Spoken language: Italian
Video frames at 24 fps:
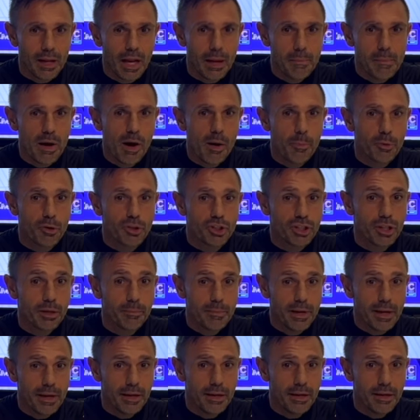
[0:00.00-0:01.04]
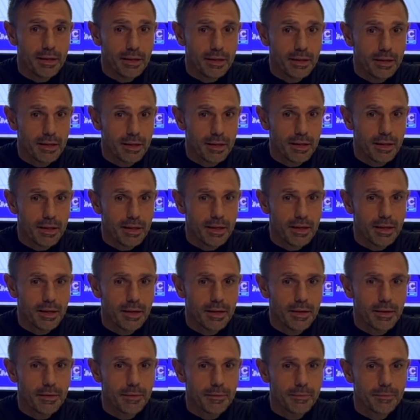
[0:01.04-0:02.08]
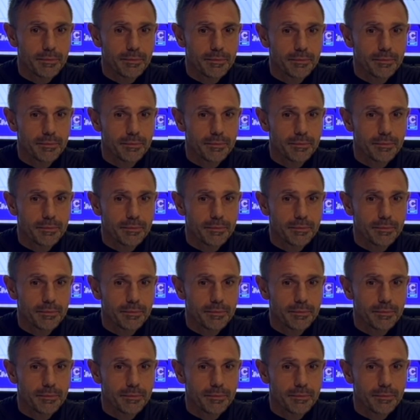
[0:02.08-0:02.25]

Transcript: l'abbiamo approcciata bene, eh,